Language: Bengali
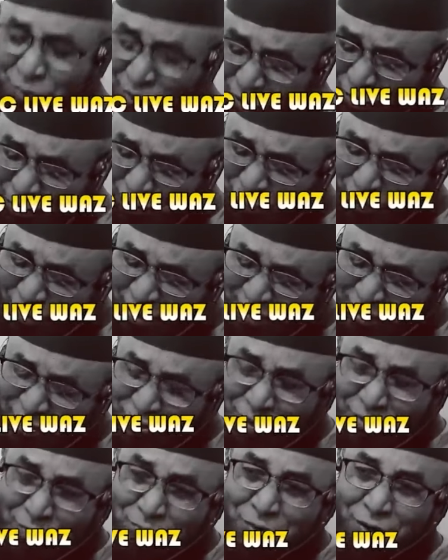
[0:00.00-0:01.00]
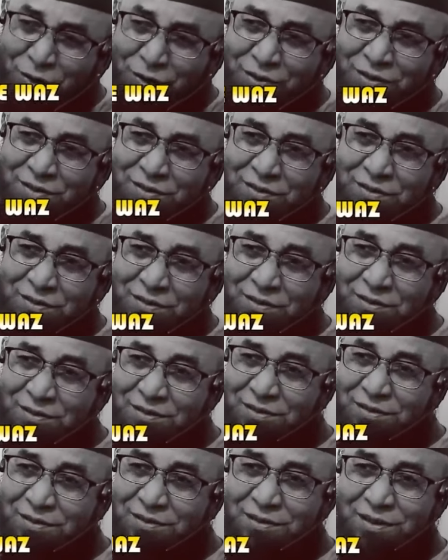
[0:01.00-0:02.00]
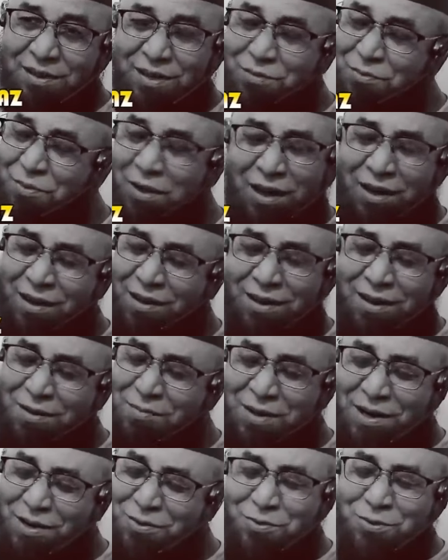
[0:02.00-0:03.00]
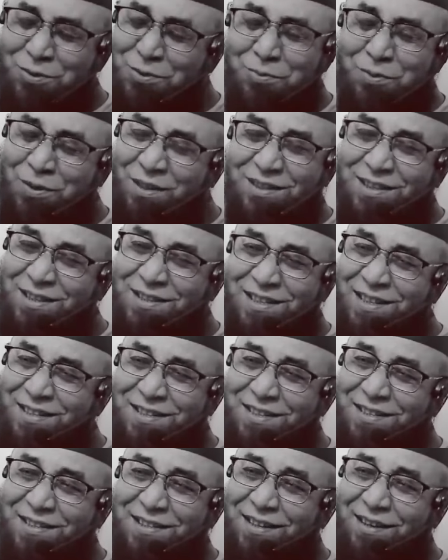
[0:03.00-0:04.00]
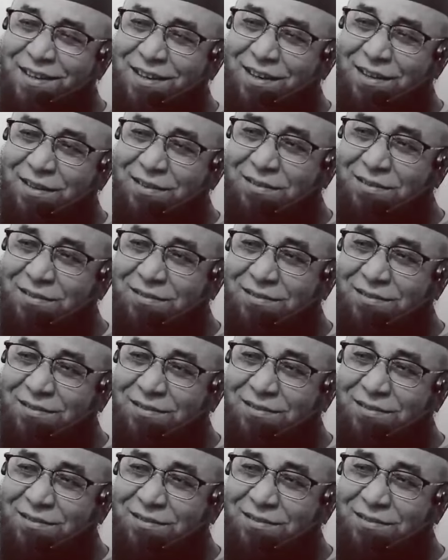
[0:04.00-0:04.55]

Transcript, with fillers: ওই কুলে জন্ম কিন্তু আল্লাহ মানুষ বলতে চাইতেছেন না